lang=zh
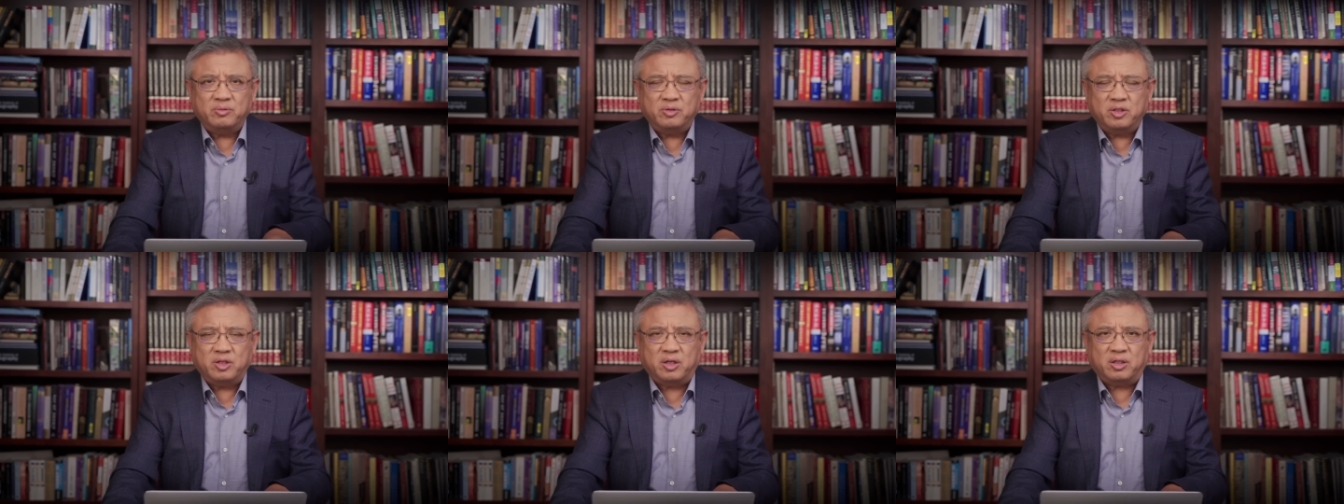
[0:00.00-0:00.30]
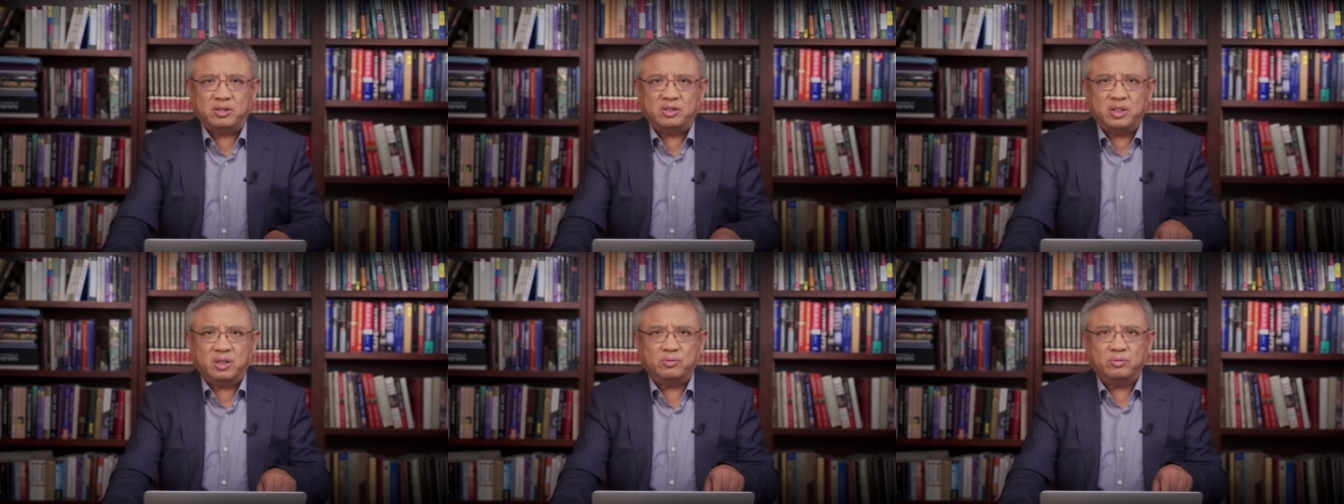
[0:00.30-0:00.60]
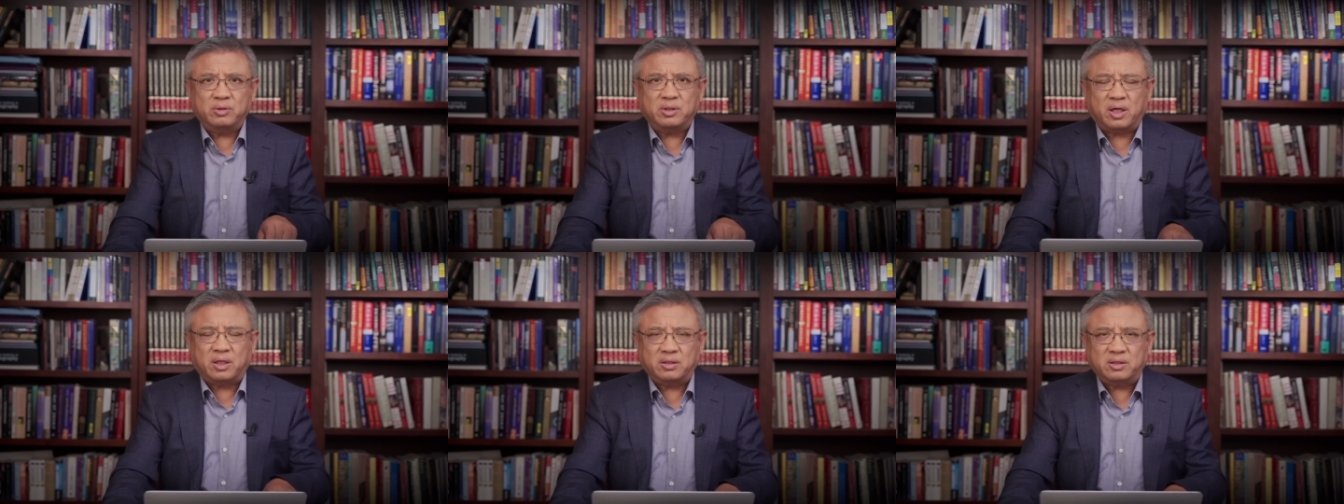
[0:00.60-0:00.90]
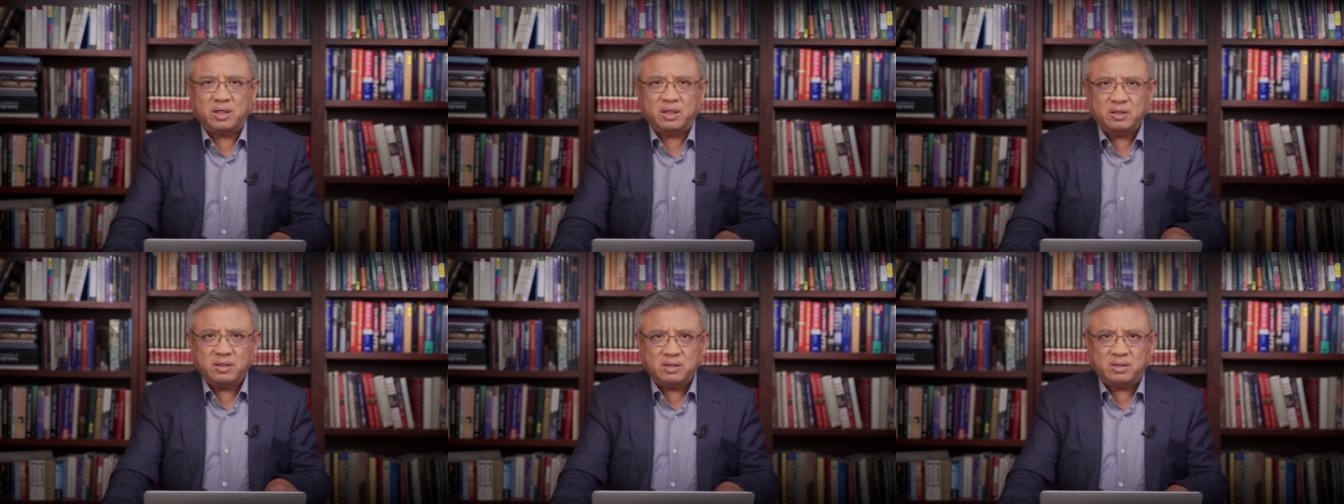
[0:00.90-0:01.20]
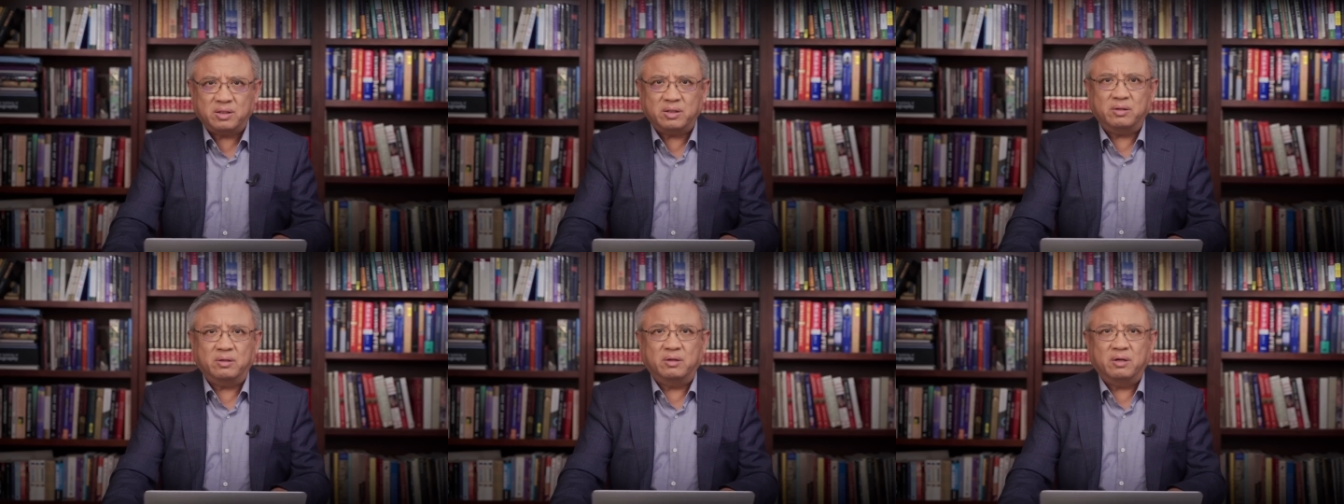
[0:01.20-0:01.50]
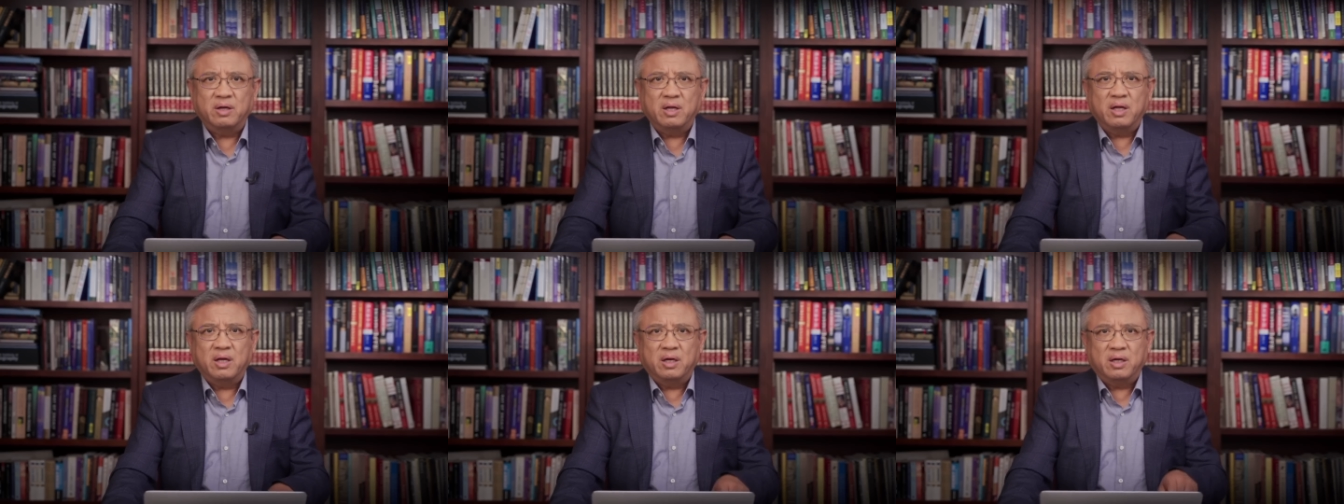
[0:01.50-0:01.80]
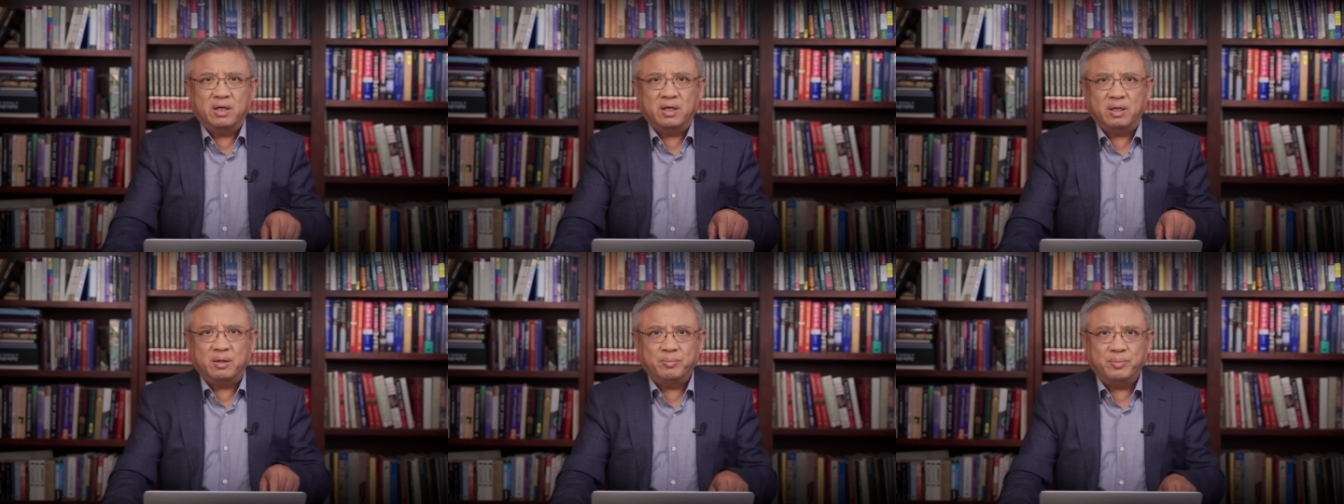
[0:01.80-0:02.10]
呃写入党章的时候，
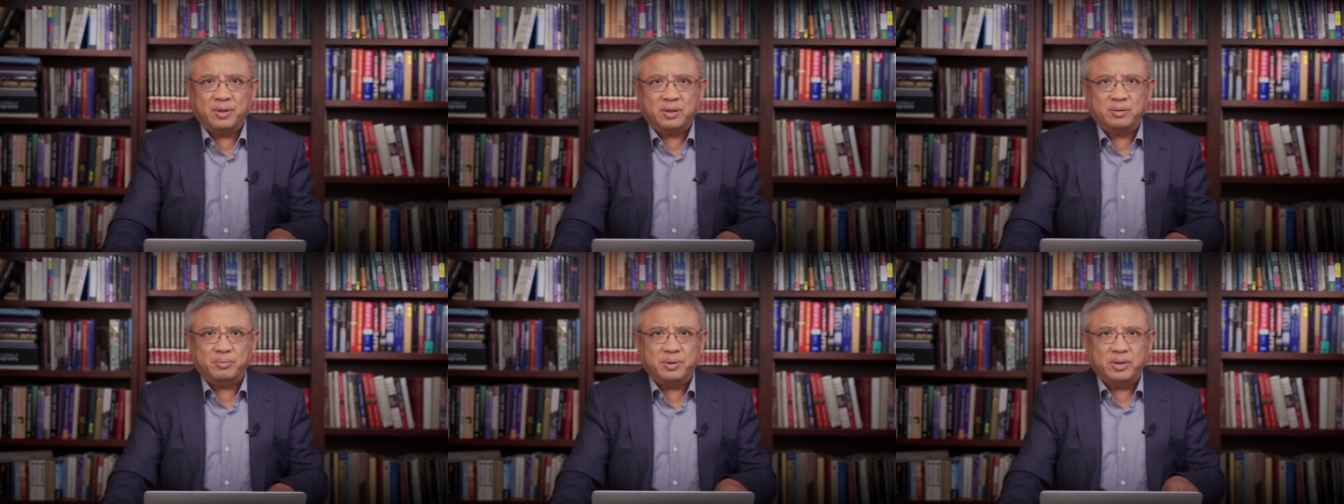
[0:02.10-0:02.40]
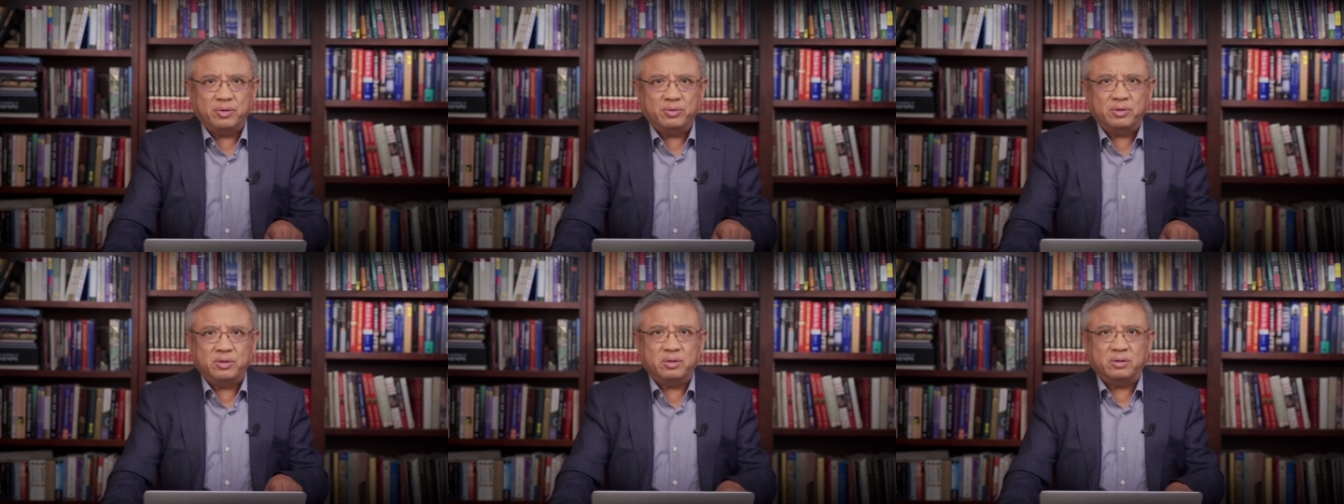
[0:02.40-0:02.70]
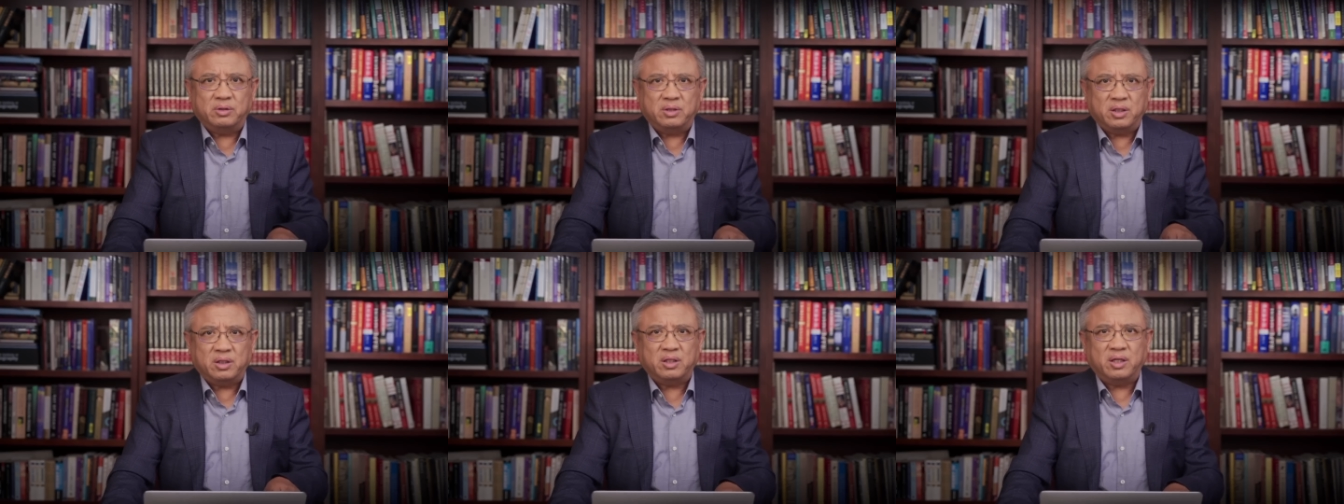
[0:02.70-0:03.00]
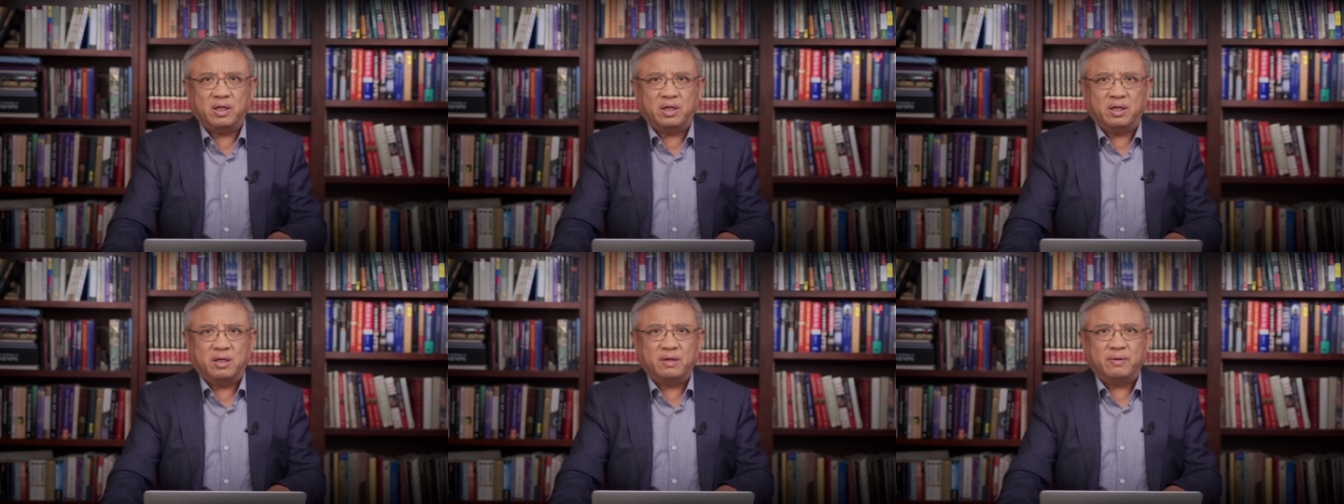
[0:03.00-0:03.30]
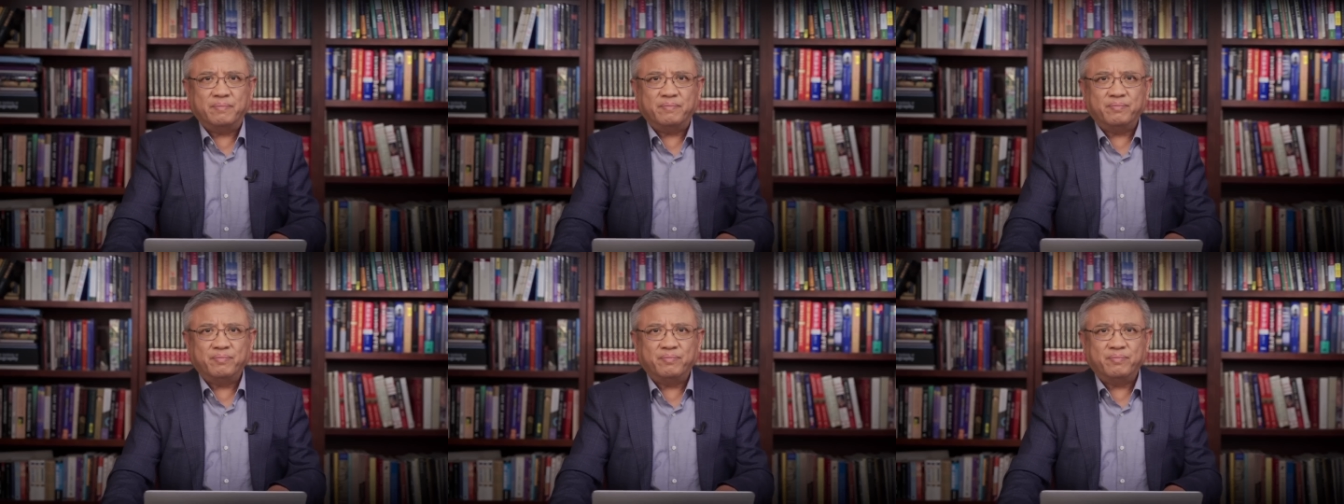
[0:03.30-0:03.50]
林彪的命运就已经定了。